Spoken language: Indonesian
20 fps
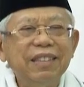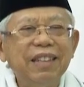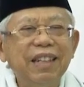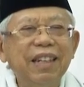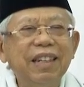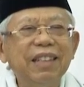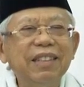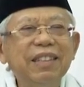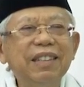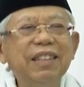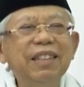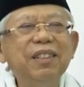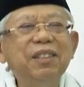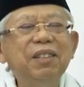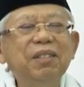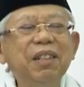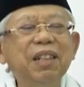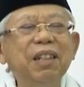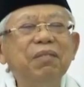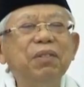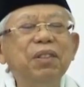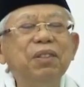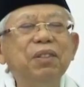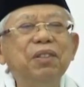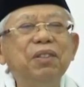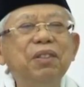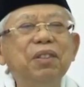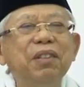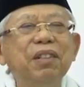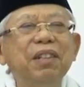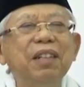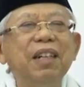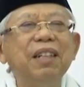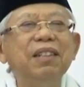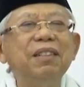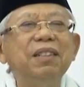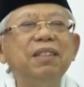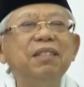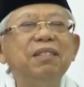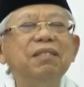ayat ini juga
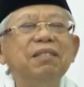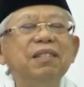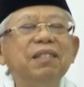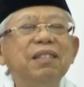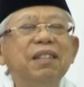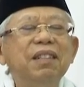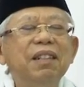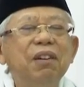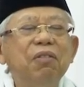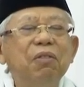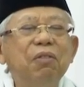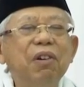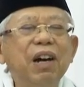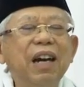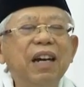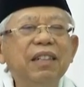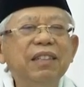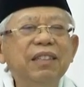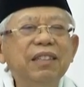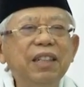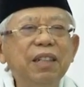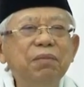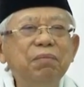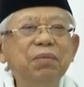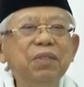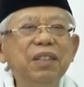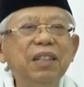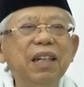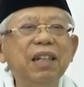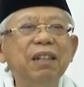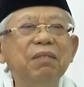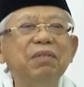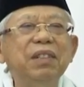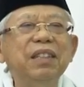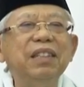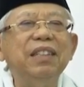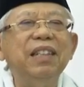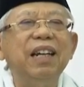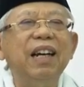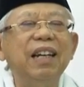menunjukkan wajibnya
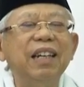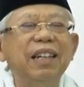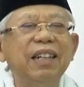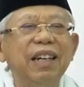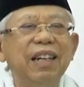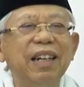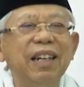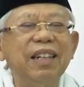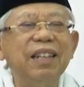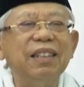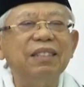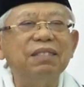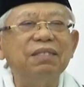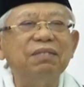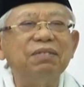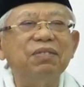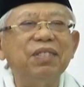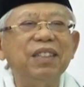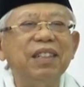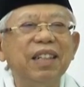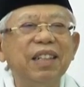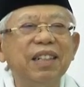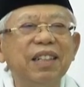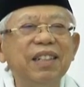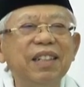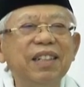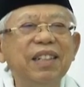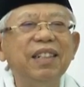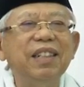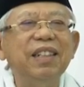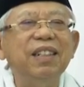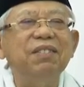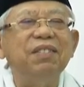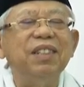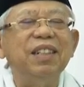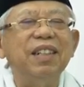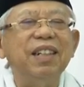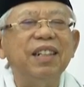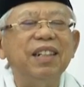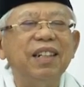menjaga menjaga diri
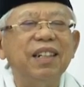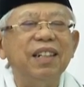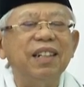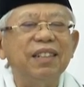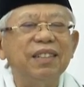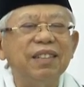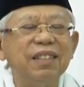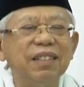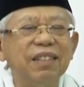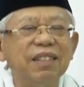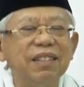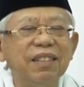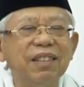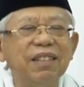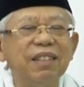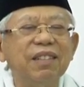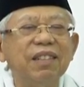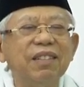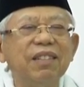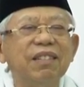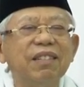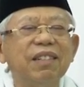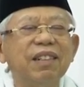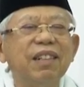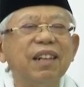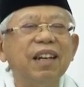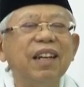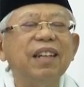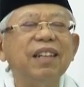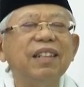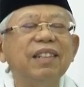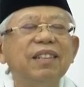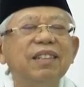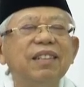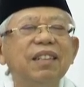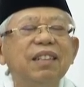menjaga orang lain